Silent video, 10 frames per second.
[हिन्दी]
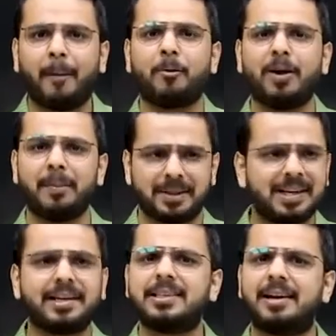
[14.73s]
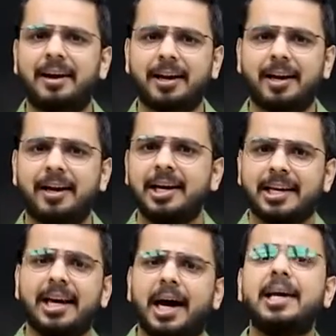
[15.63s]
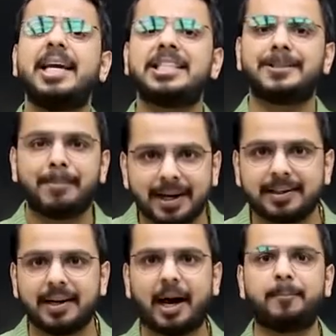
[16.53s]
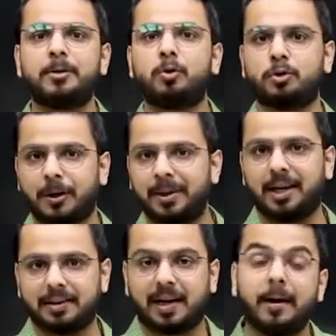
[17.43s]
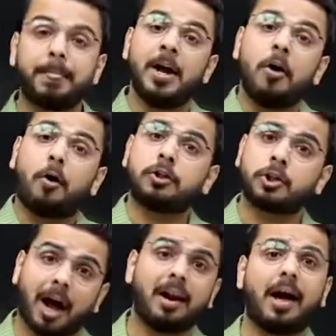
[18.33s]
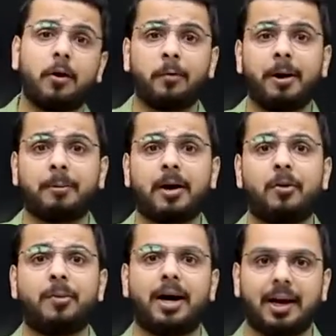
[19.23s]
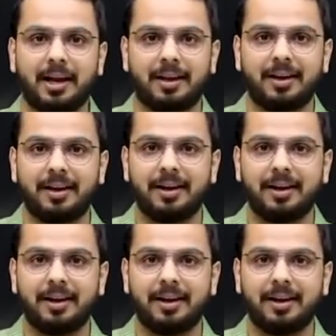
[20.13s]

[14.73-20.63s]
आपको लगे मजाक चल रहा है क्या कि अनएक्सपेक्टेड आपने सोचा भी नहीं था और चार लाख रुपए आपके अकाउंट में आ गए